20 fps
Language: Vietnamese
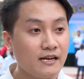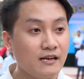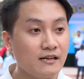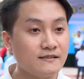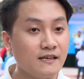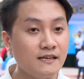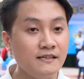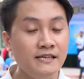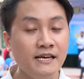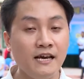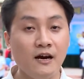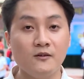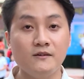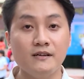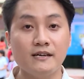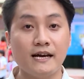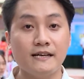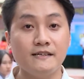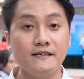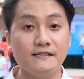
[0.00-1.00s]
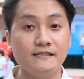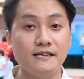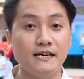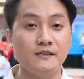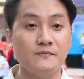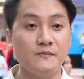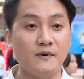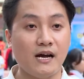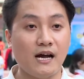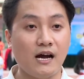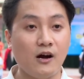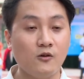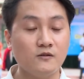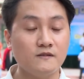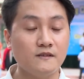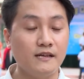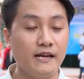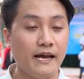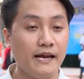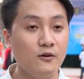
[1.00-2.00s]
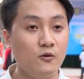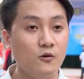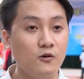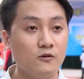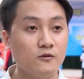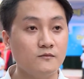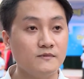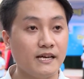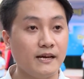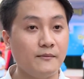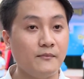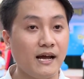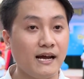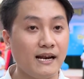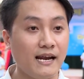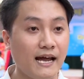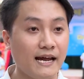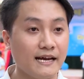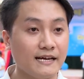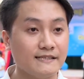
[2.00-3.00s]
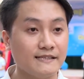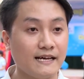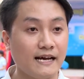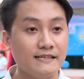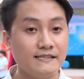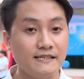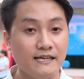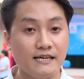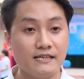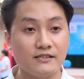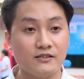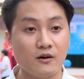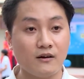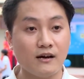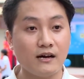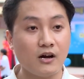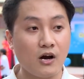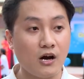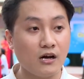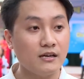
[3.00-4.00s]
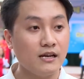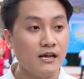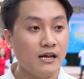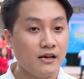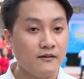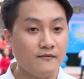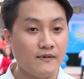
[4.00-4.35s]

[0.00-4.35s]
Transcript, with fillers: là rất nhiều những cái chương trình mà Ocean Edu cũng sẽ mang lại cái giá trị cho các con